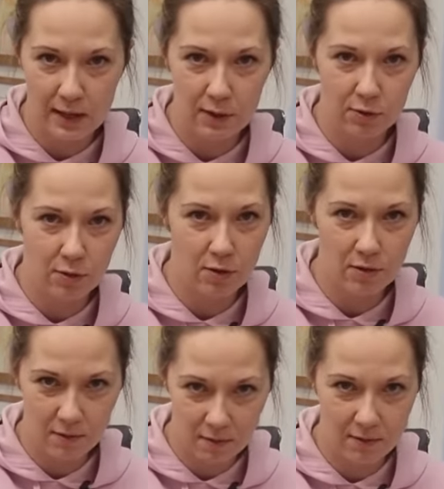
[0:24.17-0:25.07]
jak
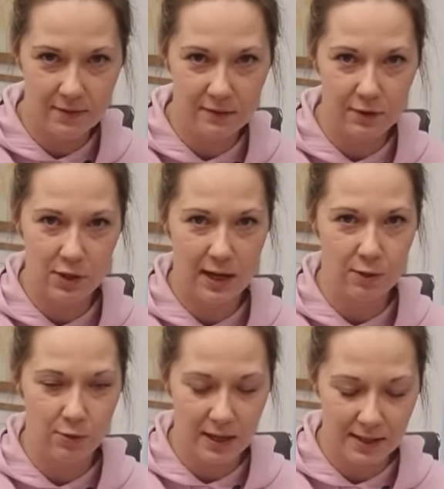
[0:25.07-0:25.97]
to w
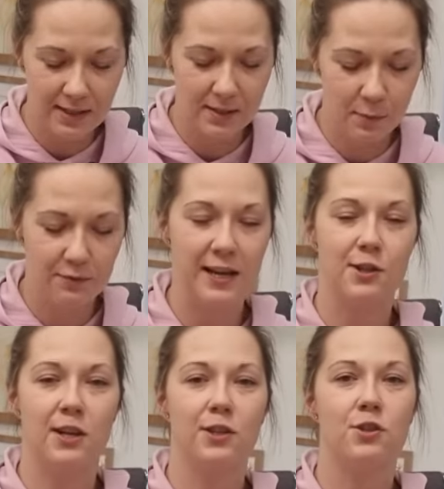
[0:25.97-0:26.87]
zwyczaju jest
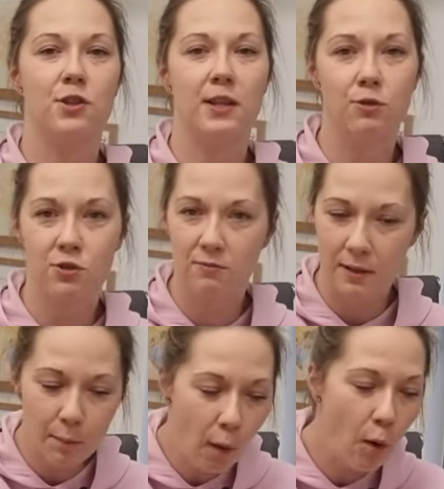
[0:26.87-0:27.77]
powtarzać, że to
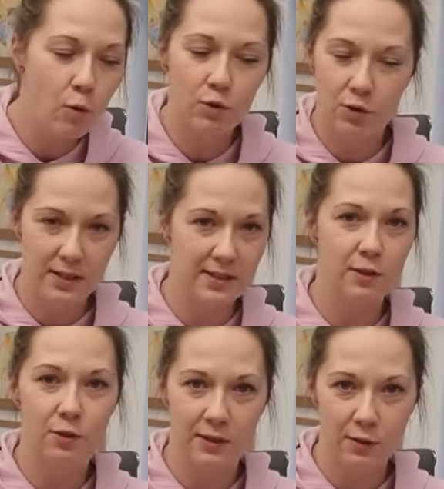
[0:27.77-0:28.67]
ten połóg to jest
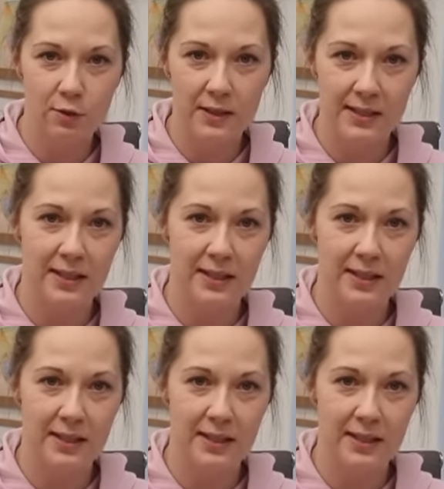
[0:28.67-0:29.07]
tylko ten okres,